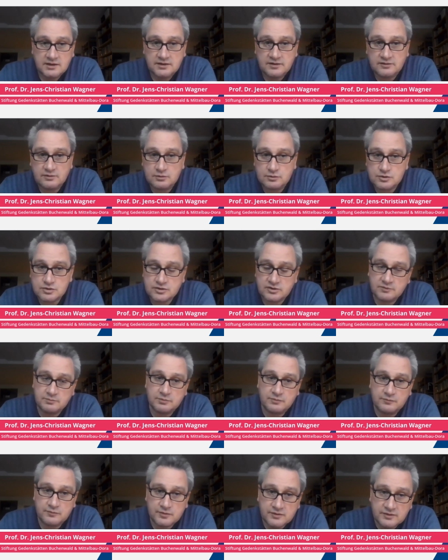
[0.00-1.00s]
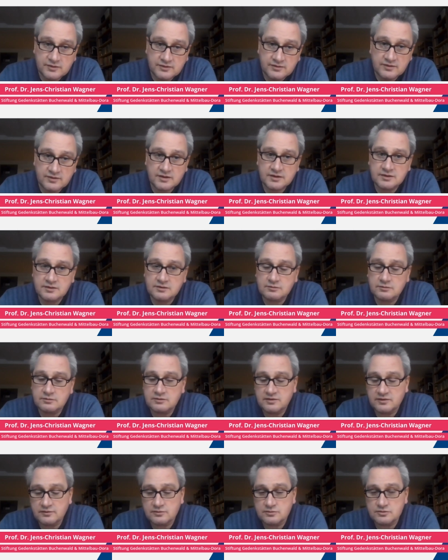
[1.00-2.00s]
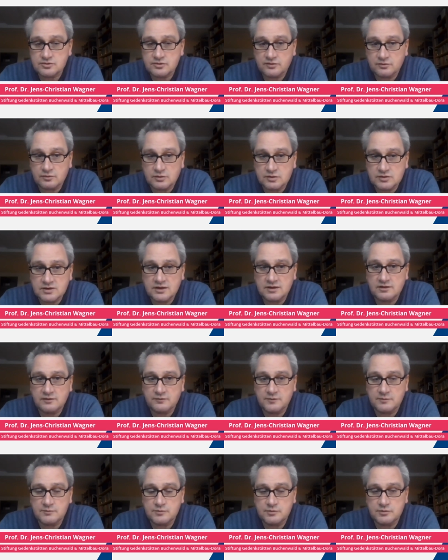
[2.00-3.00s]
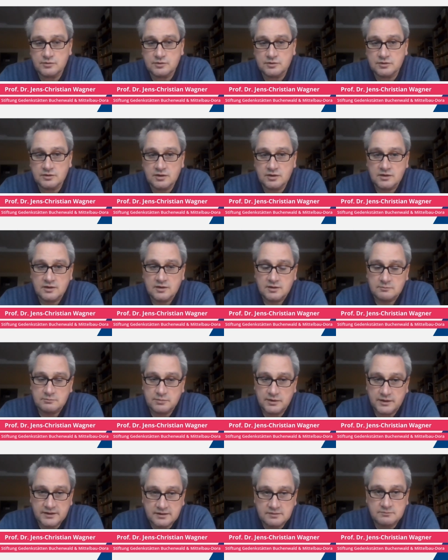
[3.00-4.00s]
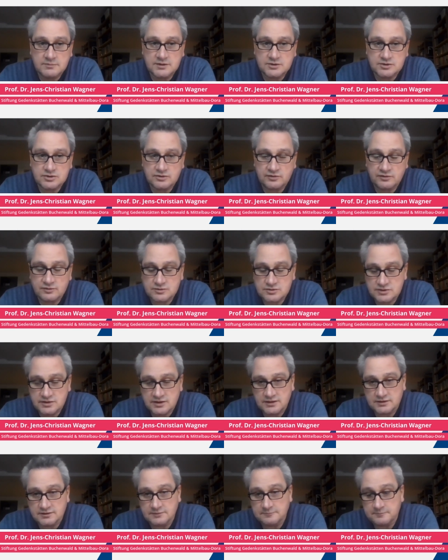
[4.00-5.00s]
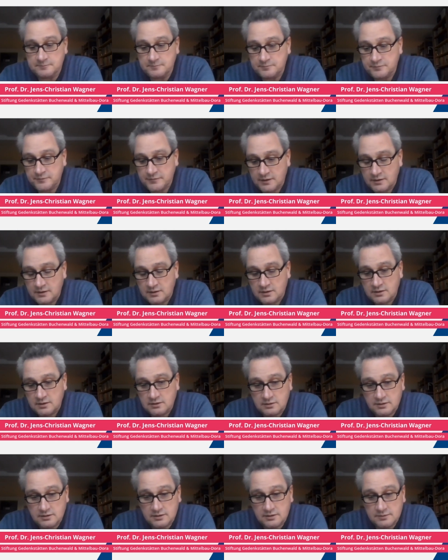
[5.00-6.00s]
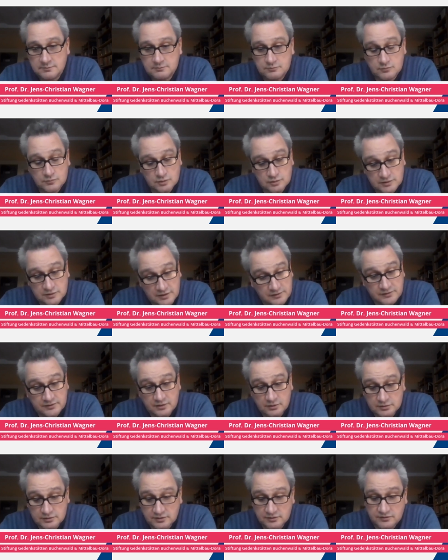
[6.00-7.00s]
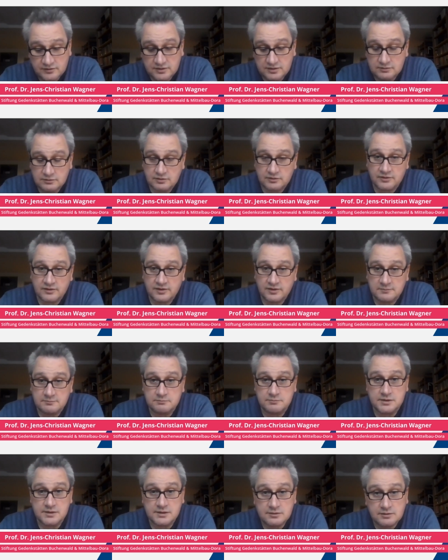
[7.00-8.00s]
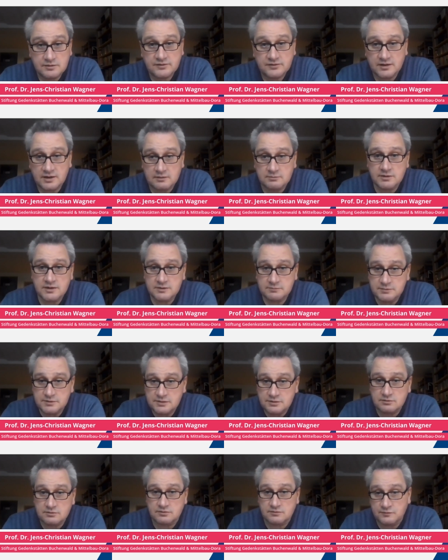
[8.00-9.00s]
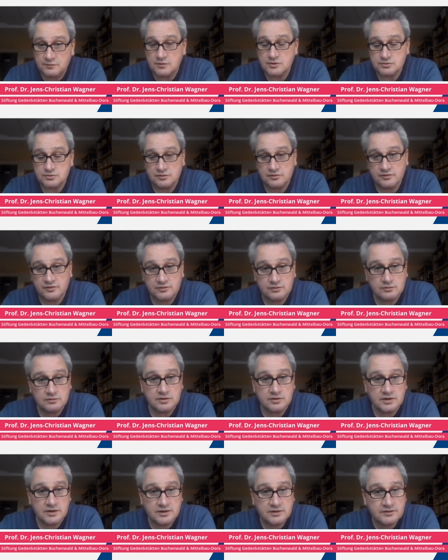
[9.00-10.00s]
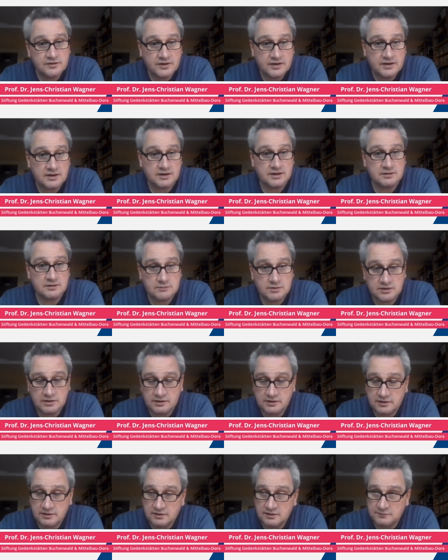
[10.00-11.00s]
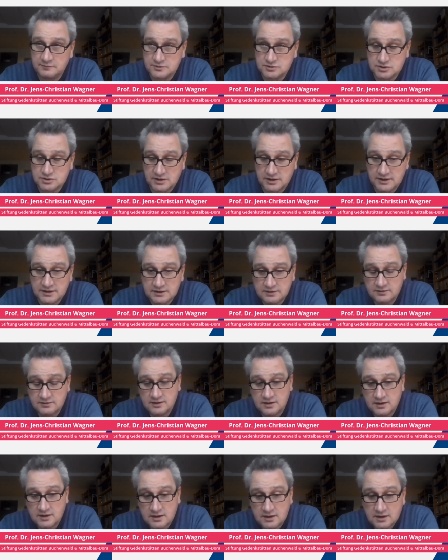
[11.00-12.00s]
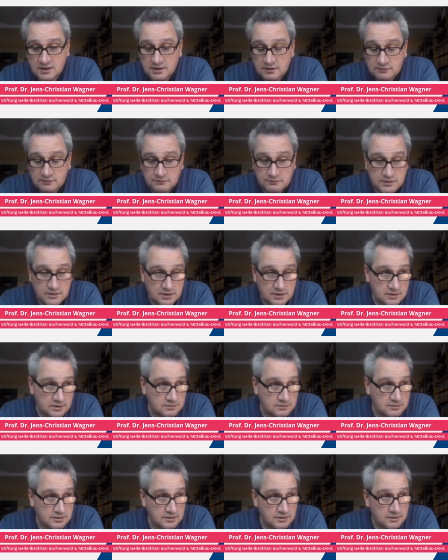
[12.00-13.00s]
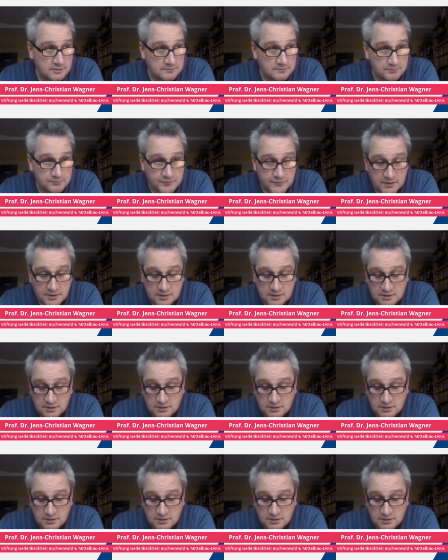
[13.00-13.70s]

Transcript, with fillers: historisches Bewusstsein und historisches Urteilsvermögen bei den Menschen zu stärken. Ähm, und das ist auch das Ziel unserer Bildungsarbeit. Bildung und Forschung sind ohnehin sehr eng miteinander verschränkt. Wir ähm,